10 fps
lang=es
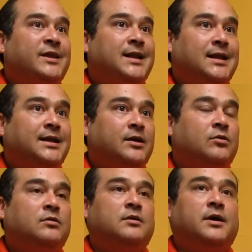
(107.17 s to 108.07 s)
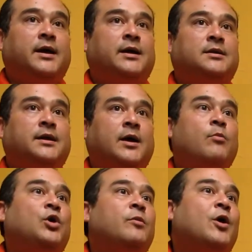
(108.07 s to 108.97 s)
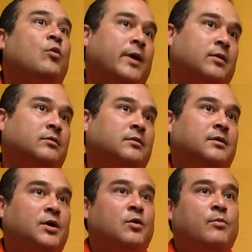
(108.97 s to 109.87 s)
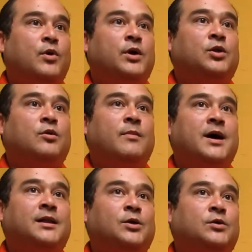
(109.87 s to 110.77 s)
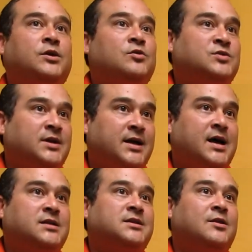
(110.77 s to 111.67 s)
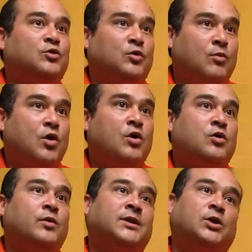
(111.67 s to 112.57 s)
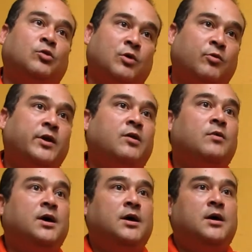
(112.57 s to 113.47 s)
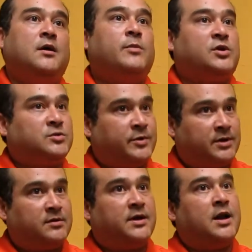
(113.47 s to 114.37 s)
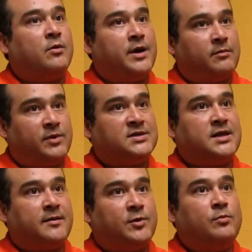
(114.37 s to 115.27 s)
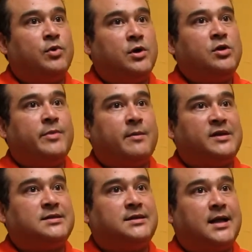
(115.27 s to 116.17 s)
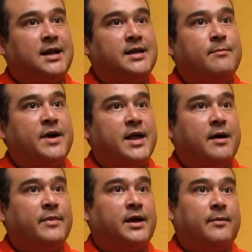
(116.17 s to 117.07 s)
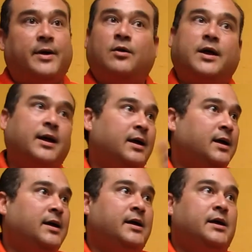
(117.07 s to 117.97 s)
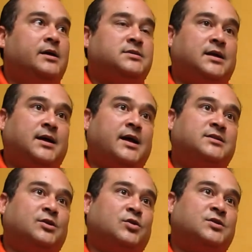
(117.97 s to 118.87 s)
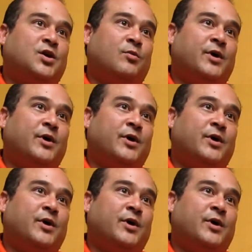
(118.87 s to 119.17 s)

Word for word: latino, este, es un poquito más cubano. Y es un poquito más de otra idiosincrasia, de otro humor, no es tanto humor boricua. pero eso pues, que la obra pues, se adaptó un poquito para presentarla allá en Miami, que espero que sea tan exitosa como es